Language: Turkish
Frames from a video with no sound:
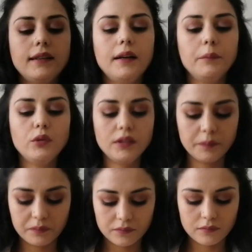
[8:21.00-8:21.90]
Yani böyle
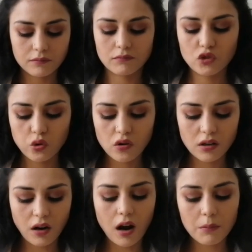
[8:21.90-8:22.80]
çok
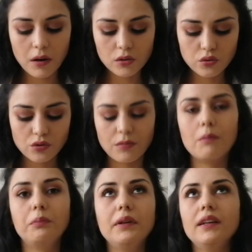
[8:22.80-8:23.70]
karman
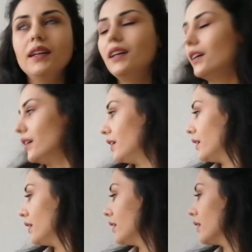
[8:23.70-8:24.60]
çorman bir
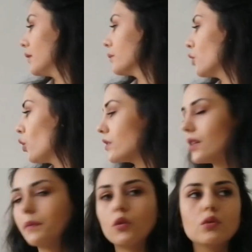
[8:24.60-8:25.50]
e,
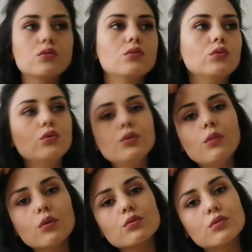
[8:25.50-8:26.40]
konsept olsun,
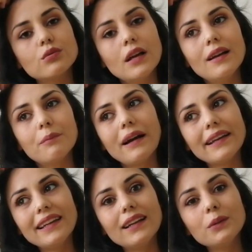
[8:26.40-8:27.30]
uyum olsun.
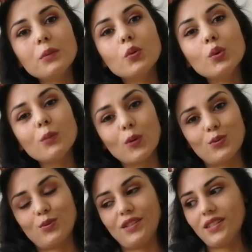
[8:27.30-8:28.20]
Ben genelde bir uyum
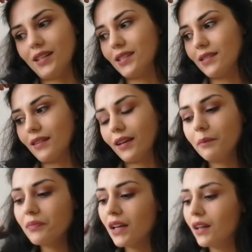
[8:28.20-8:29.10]
olsun
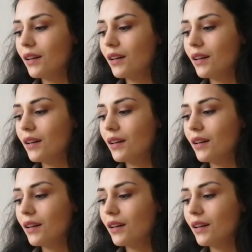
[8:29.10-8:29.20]
içerisindeyim.